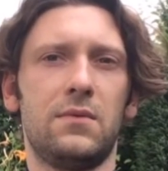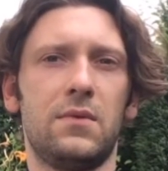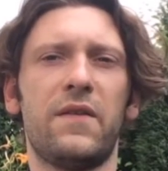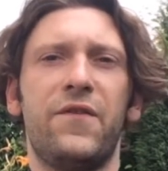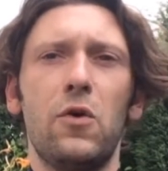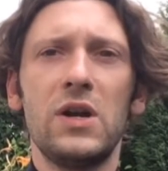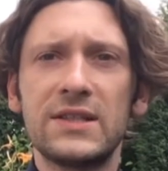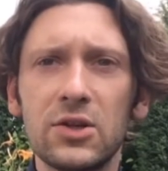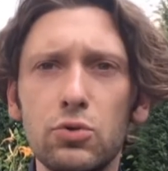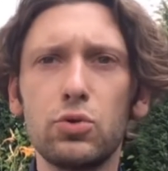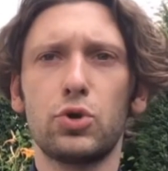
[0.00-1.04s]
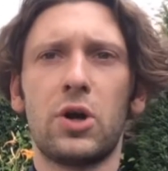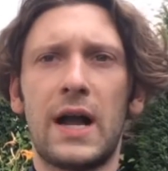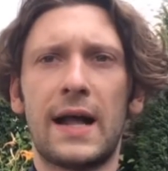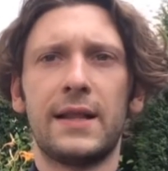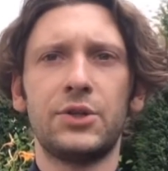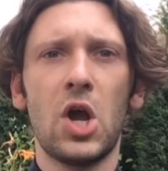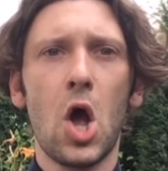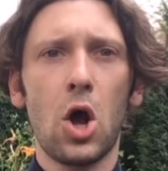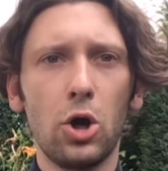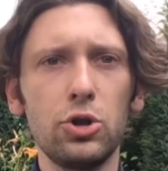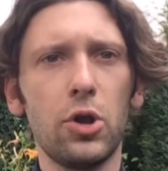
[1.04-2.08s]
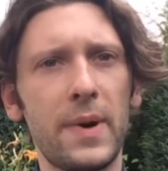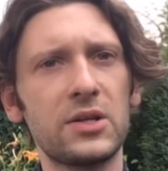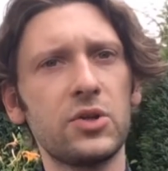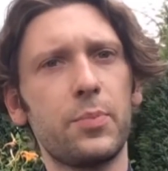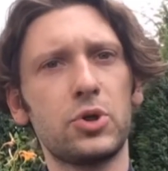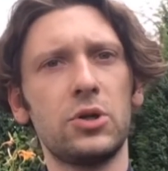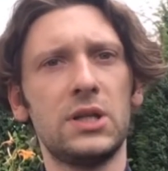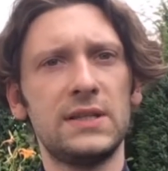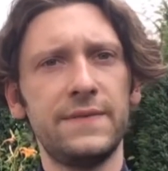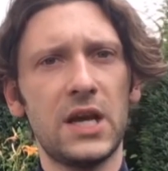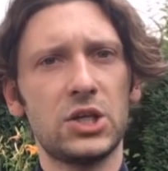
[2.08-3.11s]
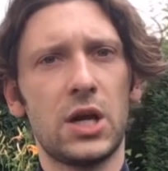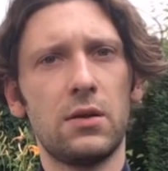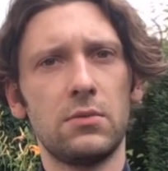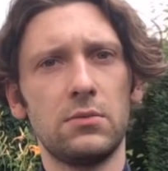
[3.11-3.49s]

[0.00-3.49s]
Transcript: A w ogóle, co tu dużo gadać? Kot to bardzo porządne zwierzę.